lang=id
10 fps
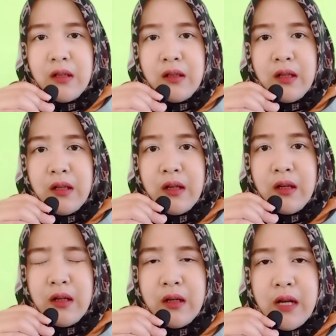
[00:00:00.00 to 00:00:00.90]
e,
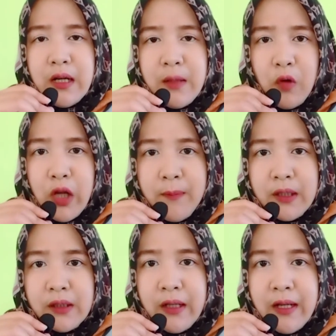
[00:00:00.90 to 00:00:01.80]
dari mulai
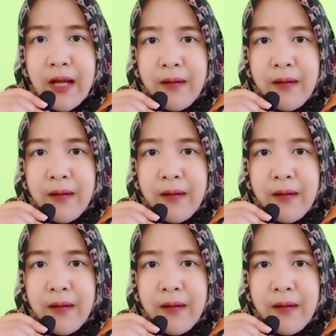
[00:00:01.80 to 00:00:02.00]
kementerian,